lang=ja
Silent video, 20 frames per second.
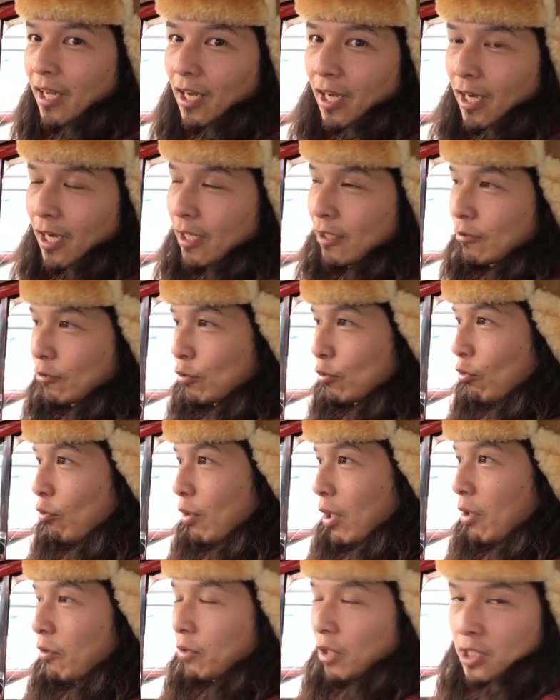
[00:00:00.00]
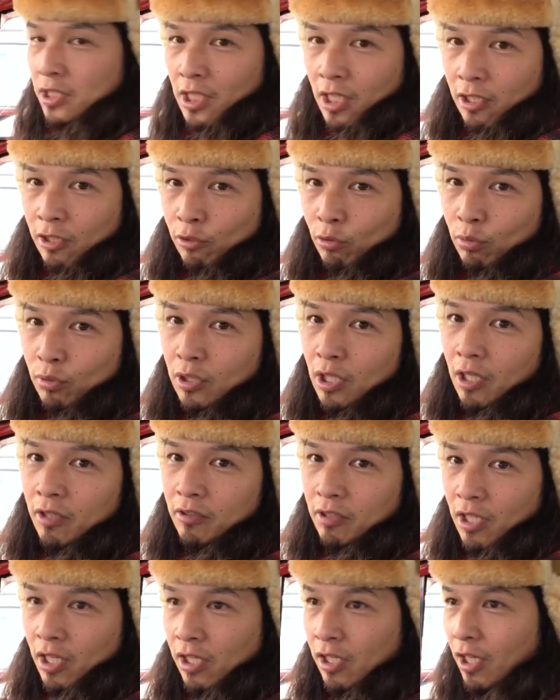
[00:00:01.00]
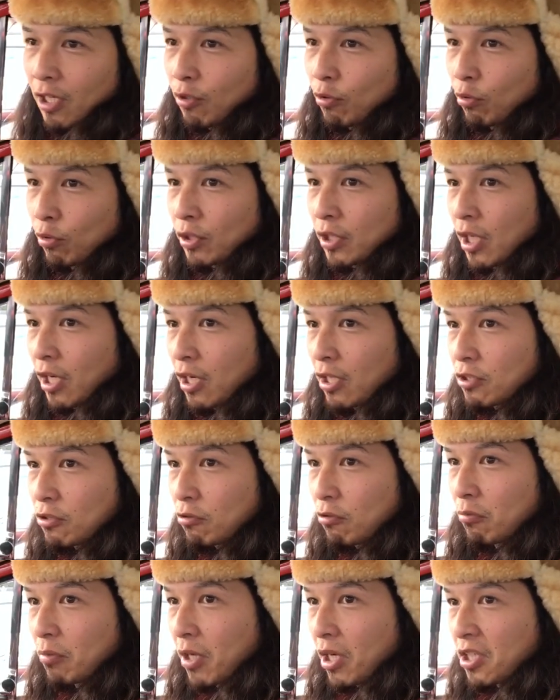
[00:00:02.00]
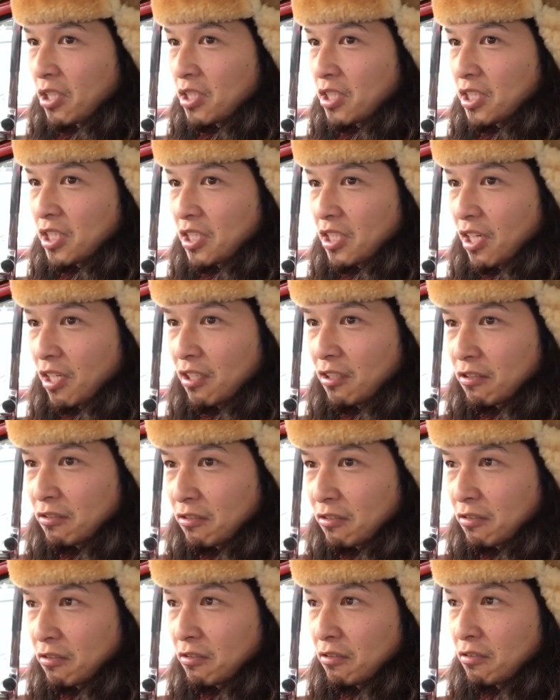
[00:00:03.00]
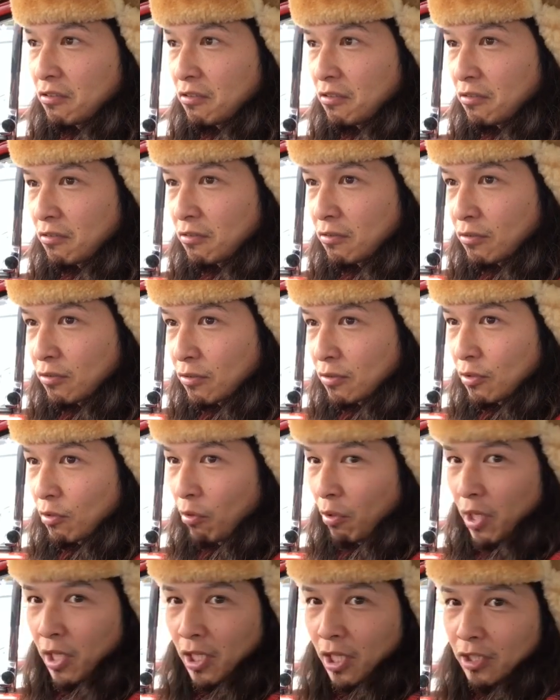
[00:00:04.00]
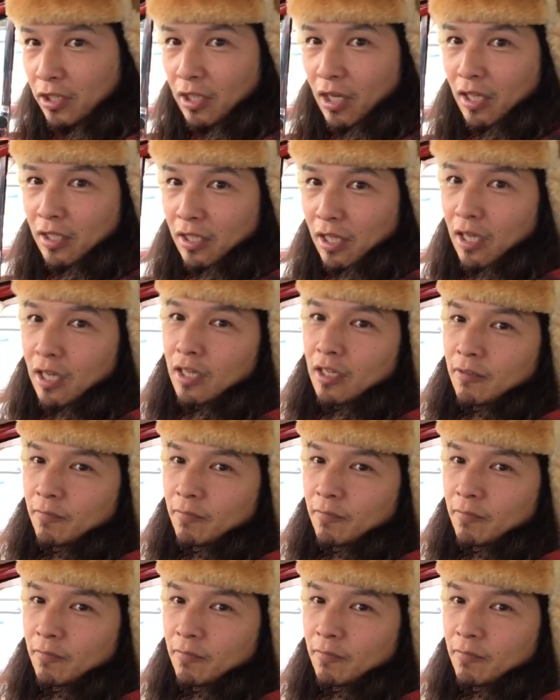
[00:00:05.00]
あの動画をねさっき撮ったんで結構長丁場1時間超えだったかな